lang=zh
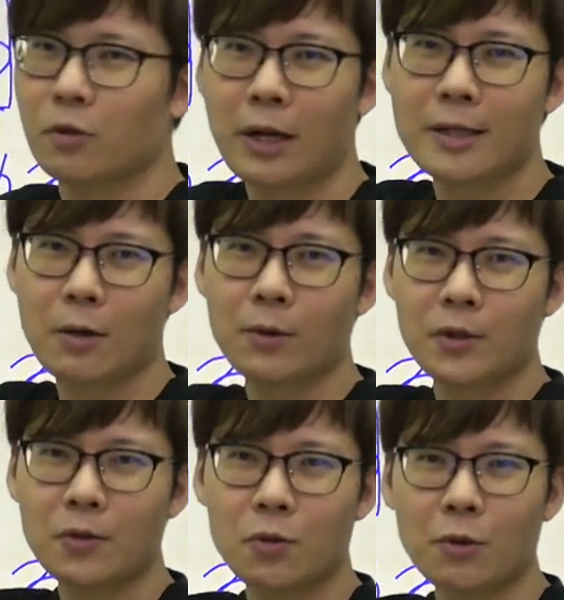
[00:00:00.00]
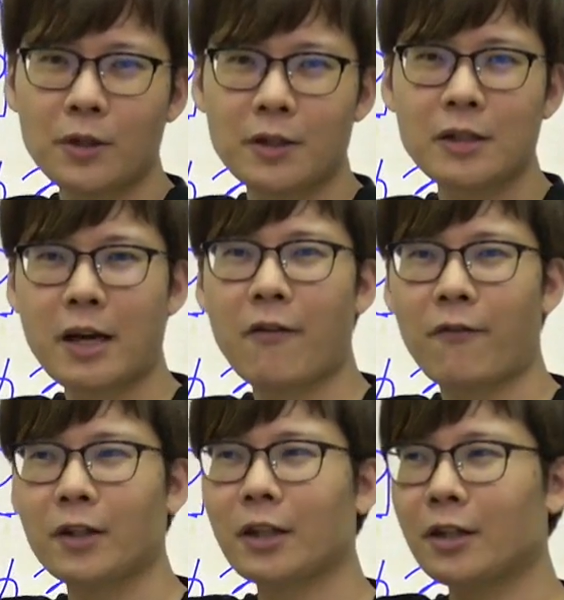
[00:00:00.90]
就表示说它在我心中已经这样
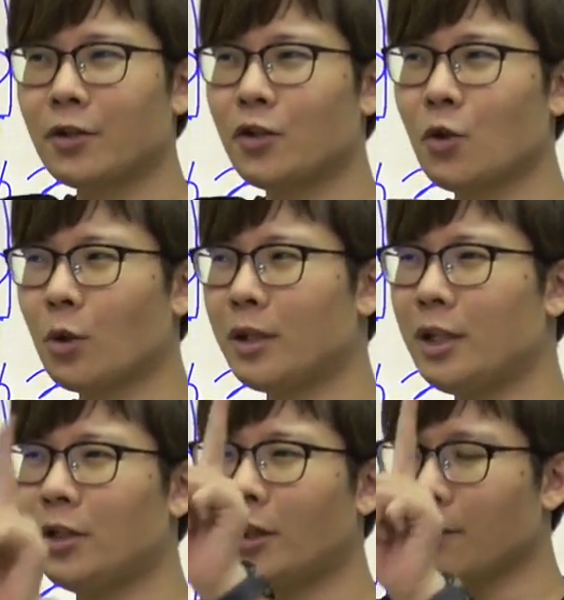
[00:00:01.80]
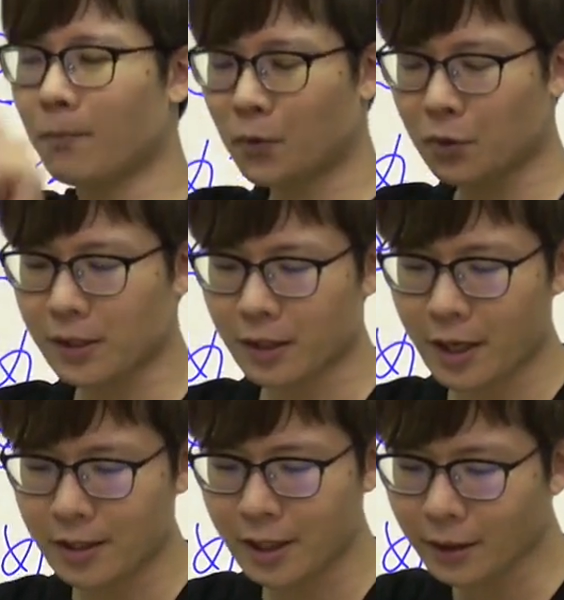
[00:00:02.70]
放了很久了，一定就是这个
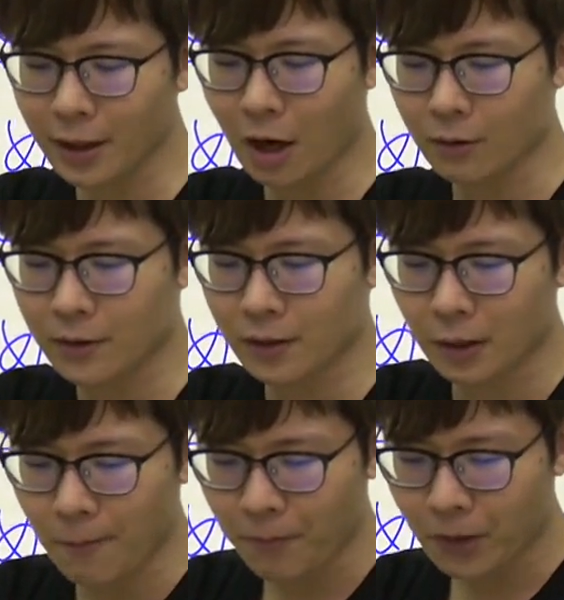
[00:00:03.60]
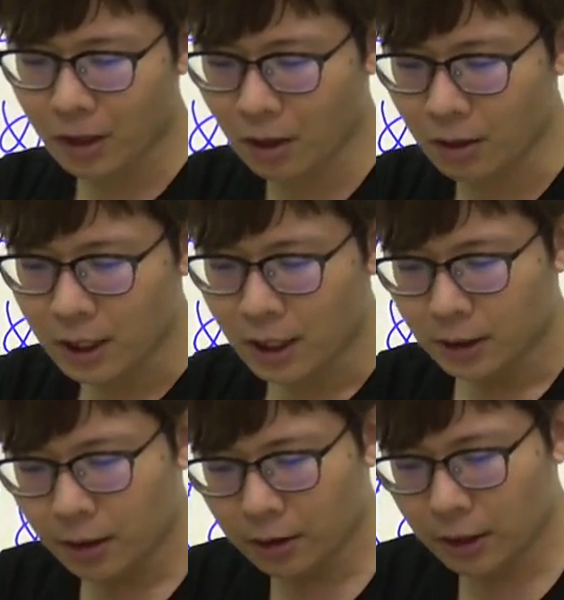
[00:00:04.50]
样子，一定好吃的。好，
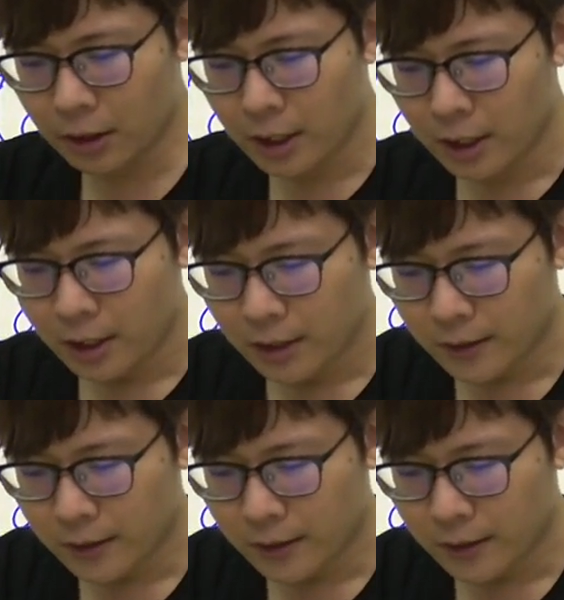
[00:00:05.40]
第二题。